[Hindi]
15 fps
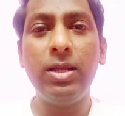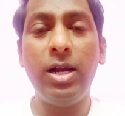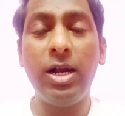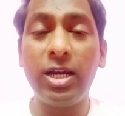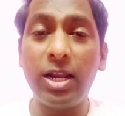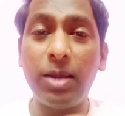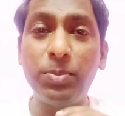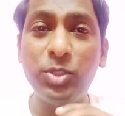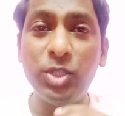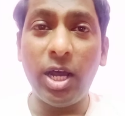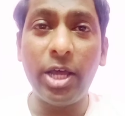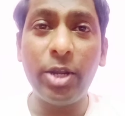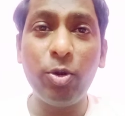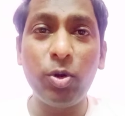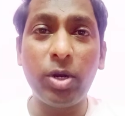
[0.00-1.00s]
अगर आप जा
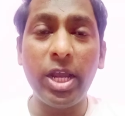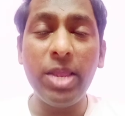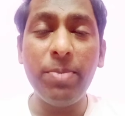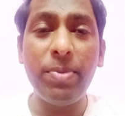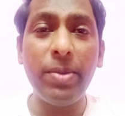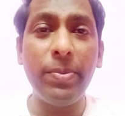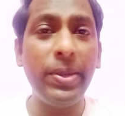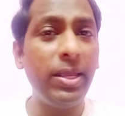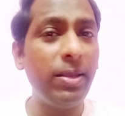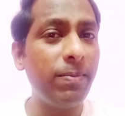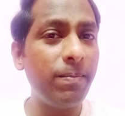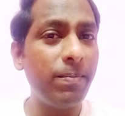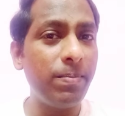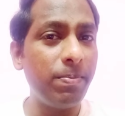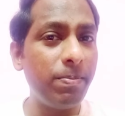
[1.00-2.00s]
रहे हो कहीं पे भी
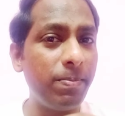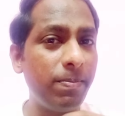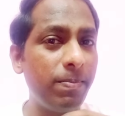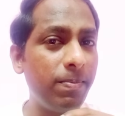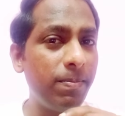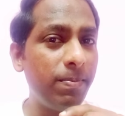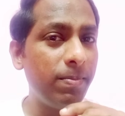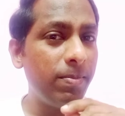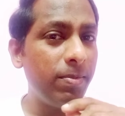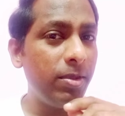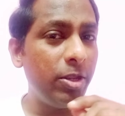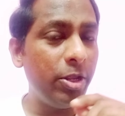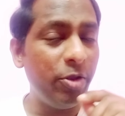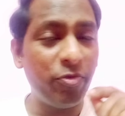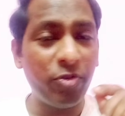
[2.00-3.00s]

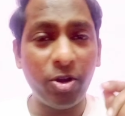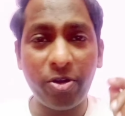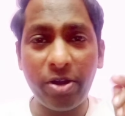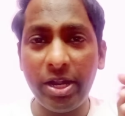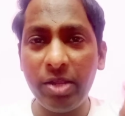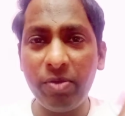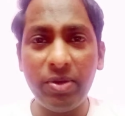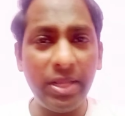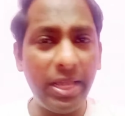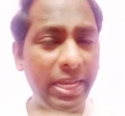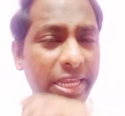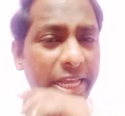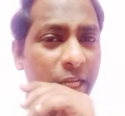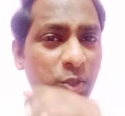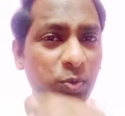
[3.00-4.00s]
इफ़ यू आर ट्रेनिंग विद
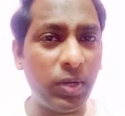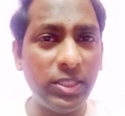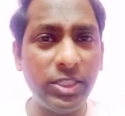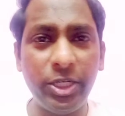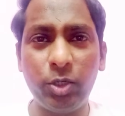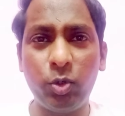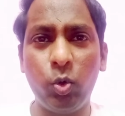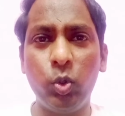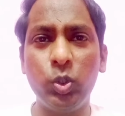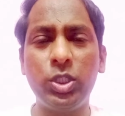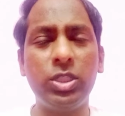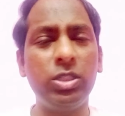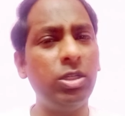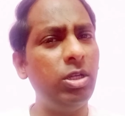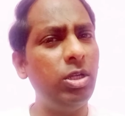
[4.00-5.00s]
एनी एक्सवाइज हेड
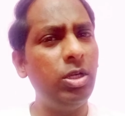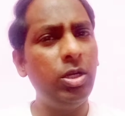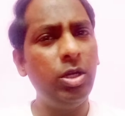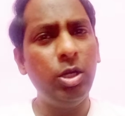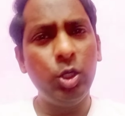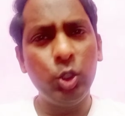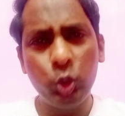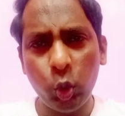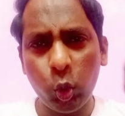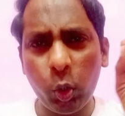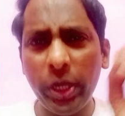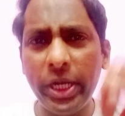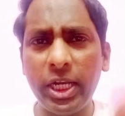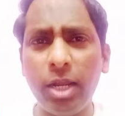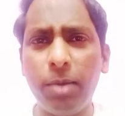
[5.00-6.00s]
कोच जो
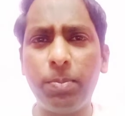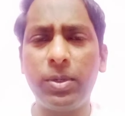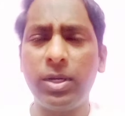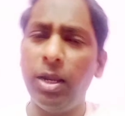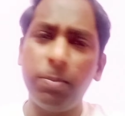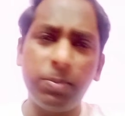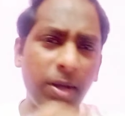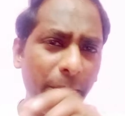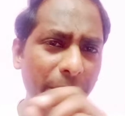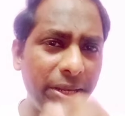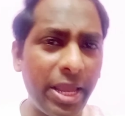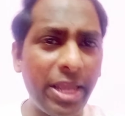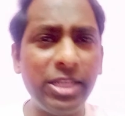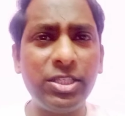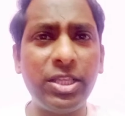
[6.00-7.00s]
कोई क्लब क्लब का भी
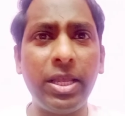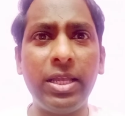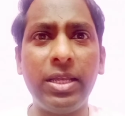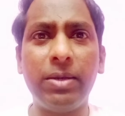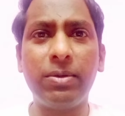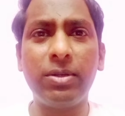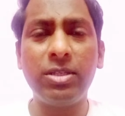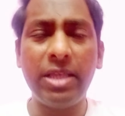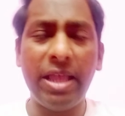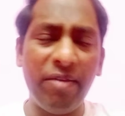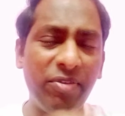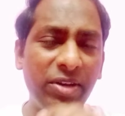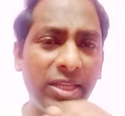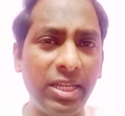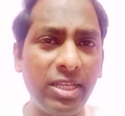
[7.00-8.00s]
यही थिंग है
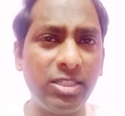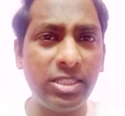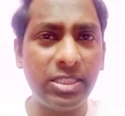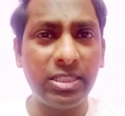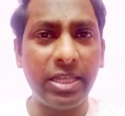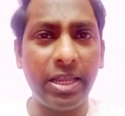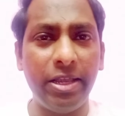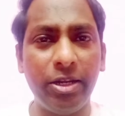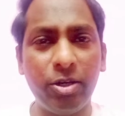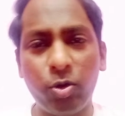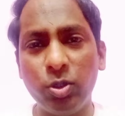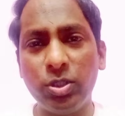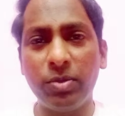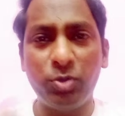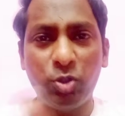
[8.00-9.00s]
एवरीथिंग
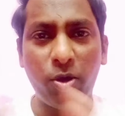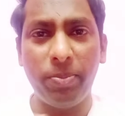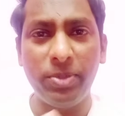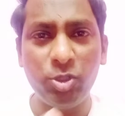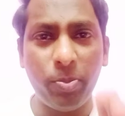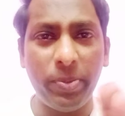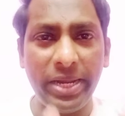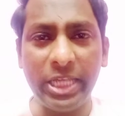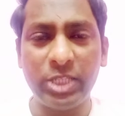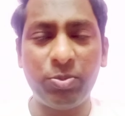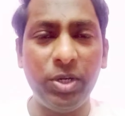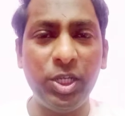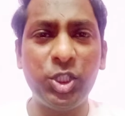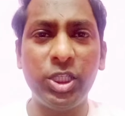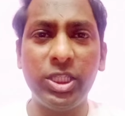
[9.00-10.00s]
इंक्लूसिव जो अभी जो मैंने
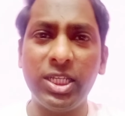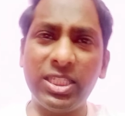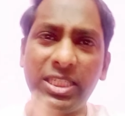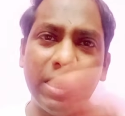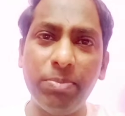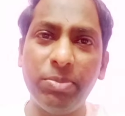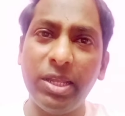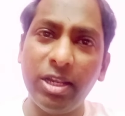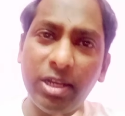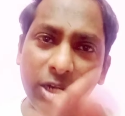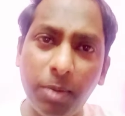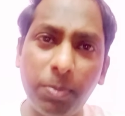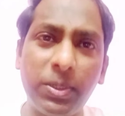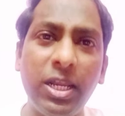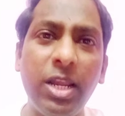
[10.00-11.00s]
एक्सप्लेनेशन दिया सेम थिंग
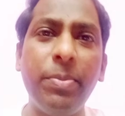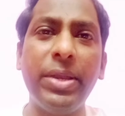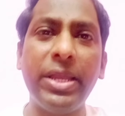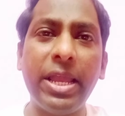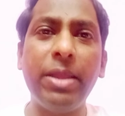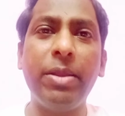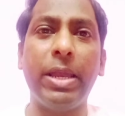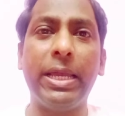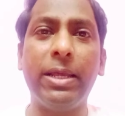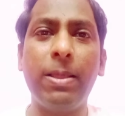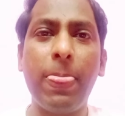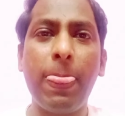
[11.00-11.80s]
क्लब के लिए भी यही है